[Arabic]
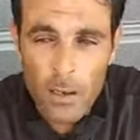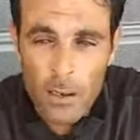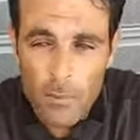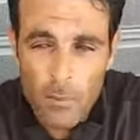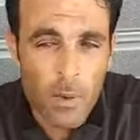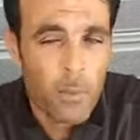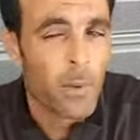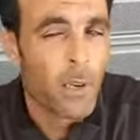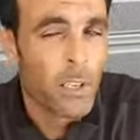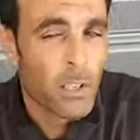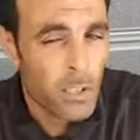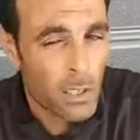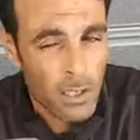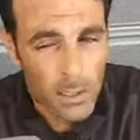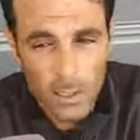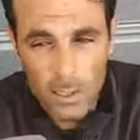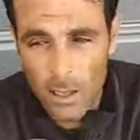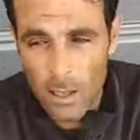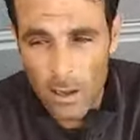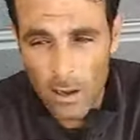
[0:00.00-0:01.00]
ما بغيتش
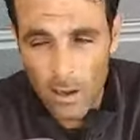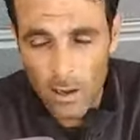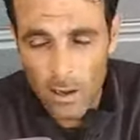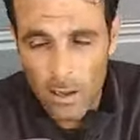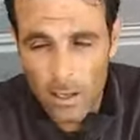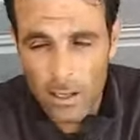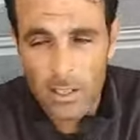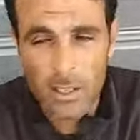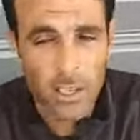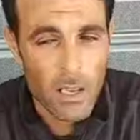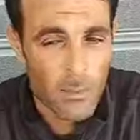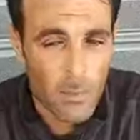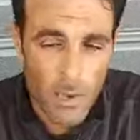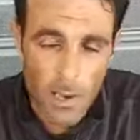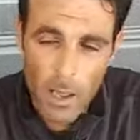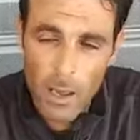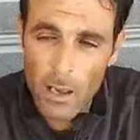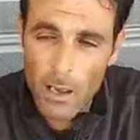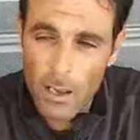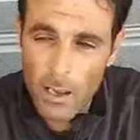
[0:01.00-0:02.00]
نديها حيت هي من
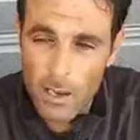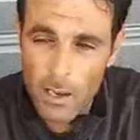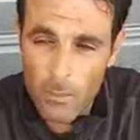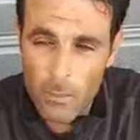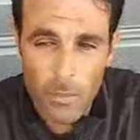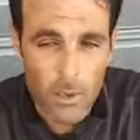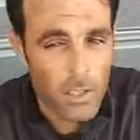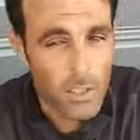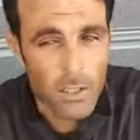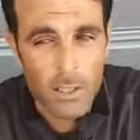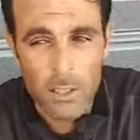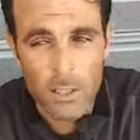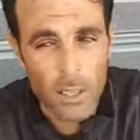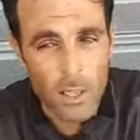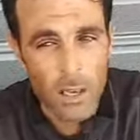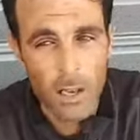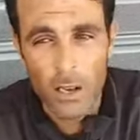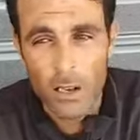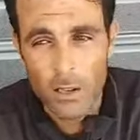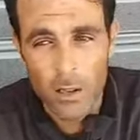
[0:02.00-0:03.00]
العائله ما بغيتش
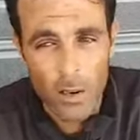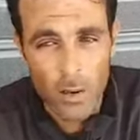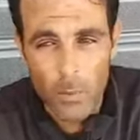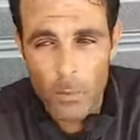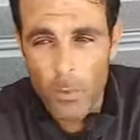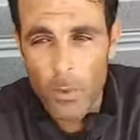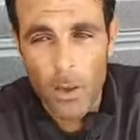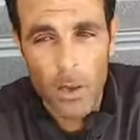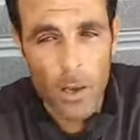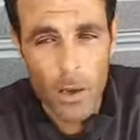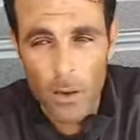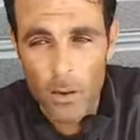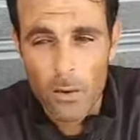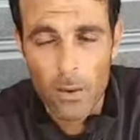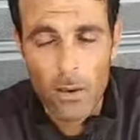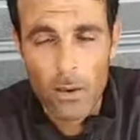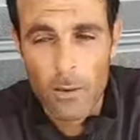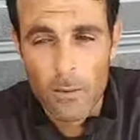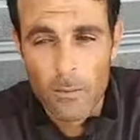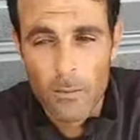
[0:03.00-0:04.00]
نديها نهرب بها
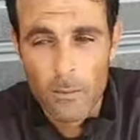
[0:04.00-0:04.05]
ولا